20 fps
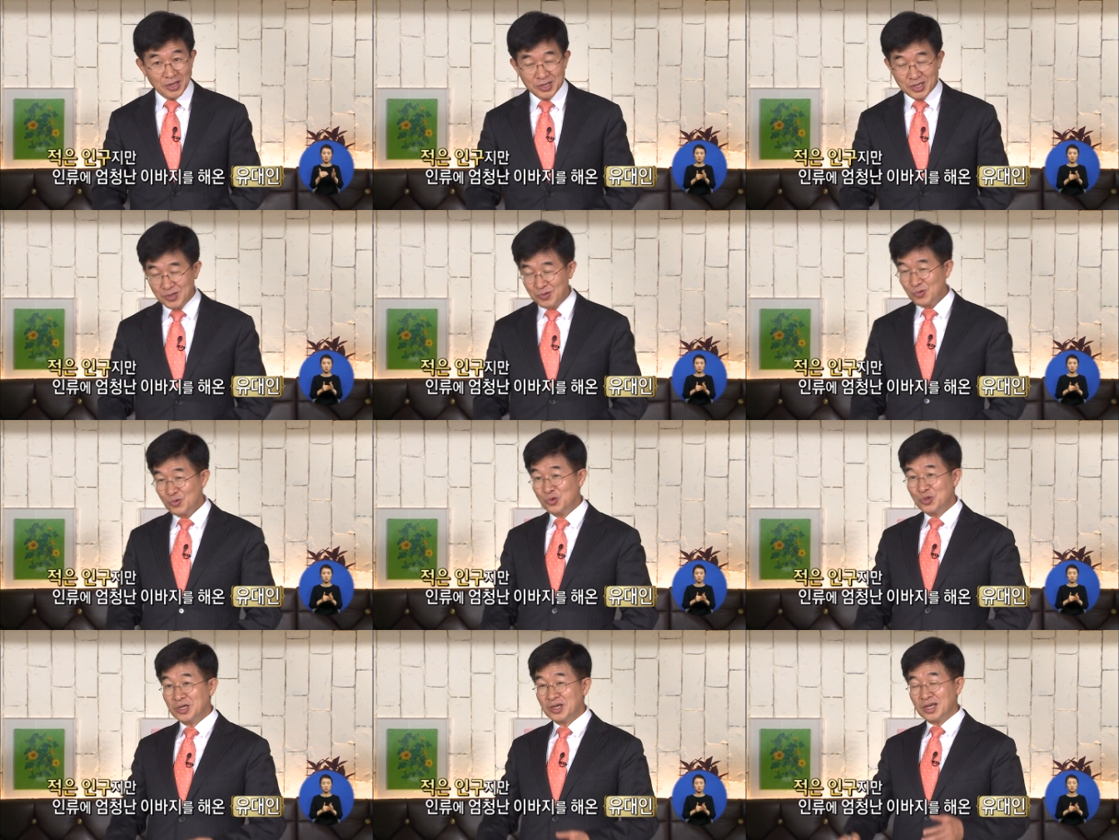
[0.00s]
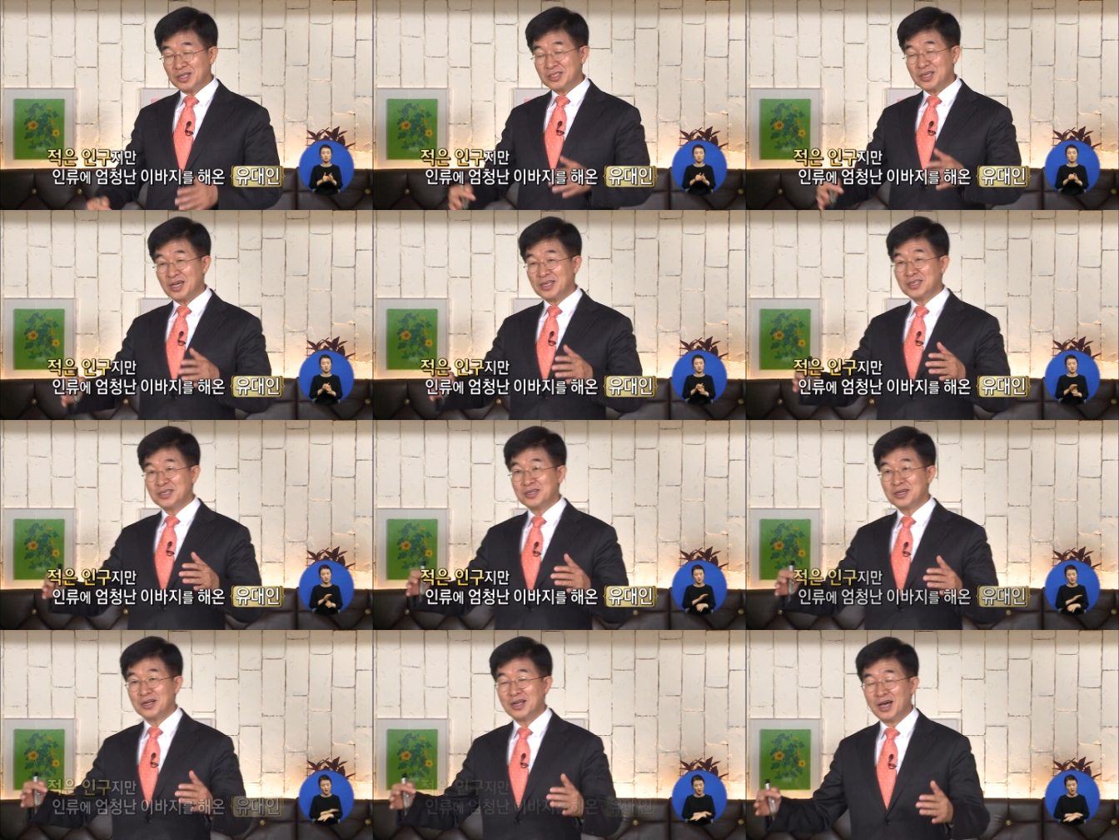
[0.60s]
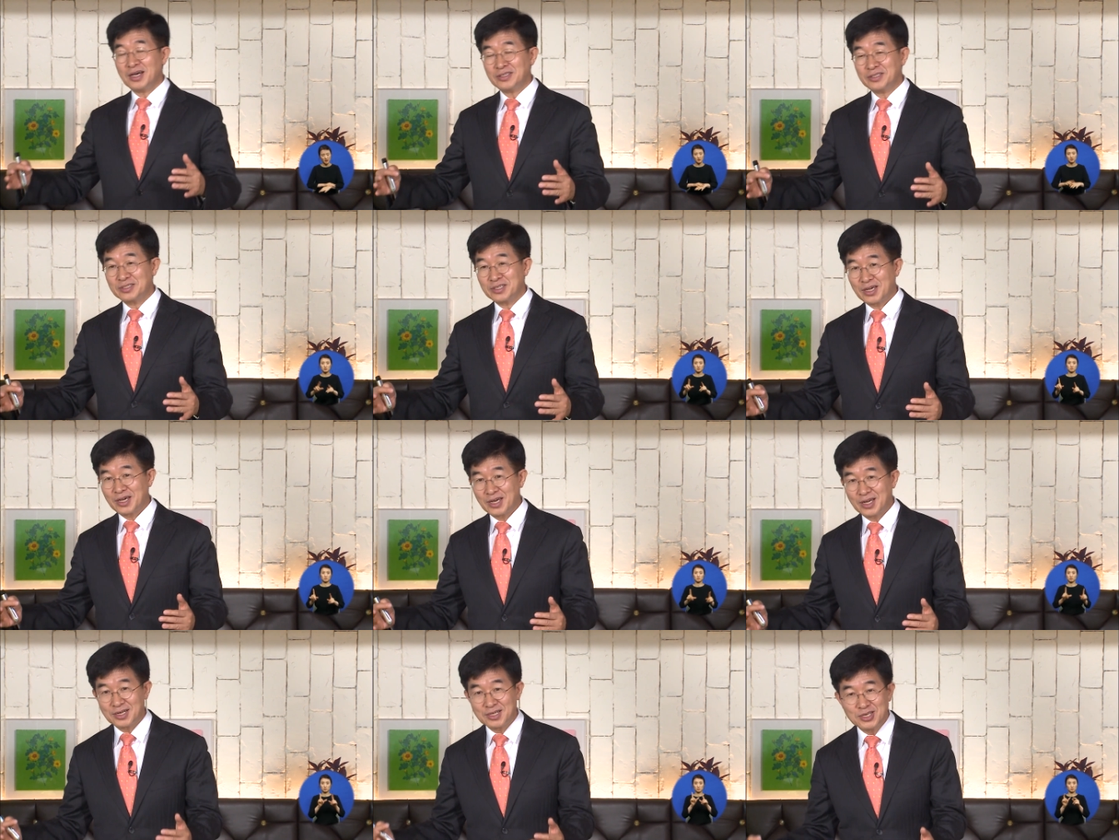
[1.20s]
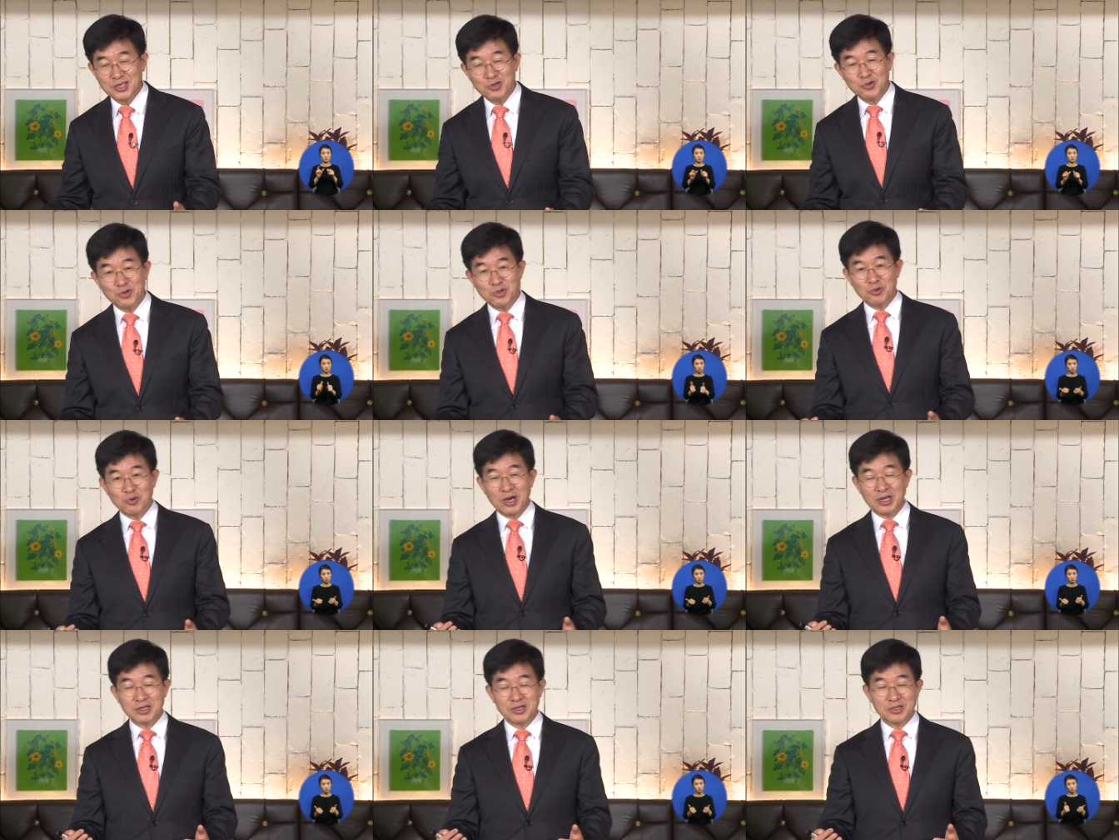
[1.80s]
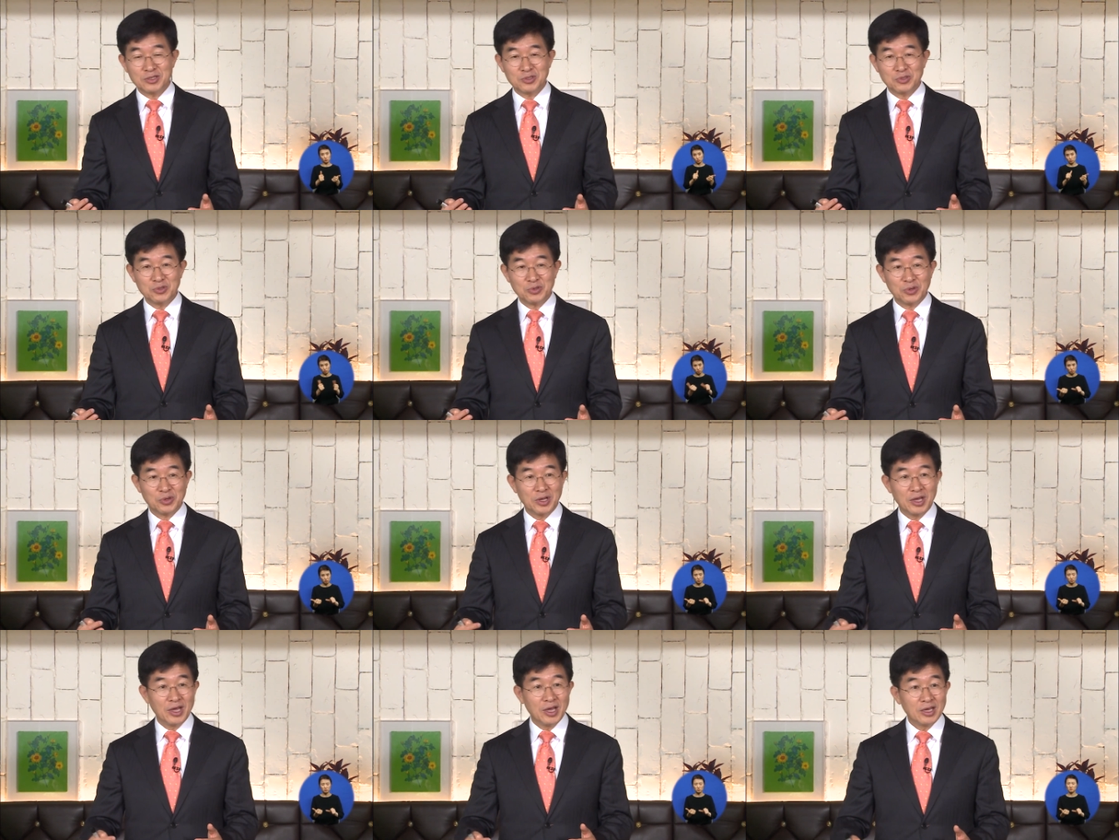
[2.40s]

여러분 우리가 자식을 낳아서 잘 키우려고 하는 것도